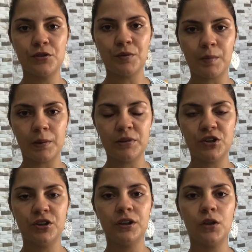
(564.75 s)
de uma
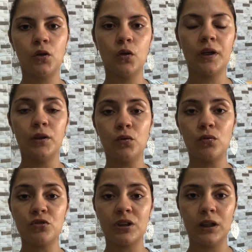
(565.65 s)
marmitinha e coloquei no
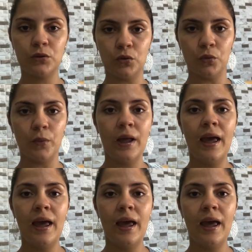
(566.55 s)
congelador.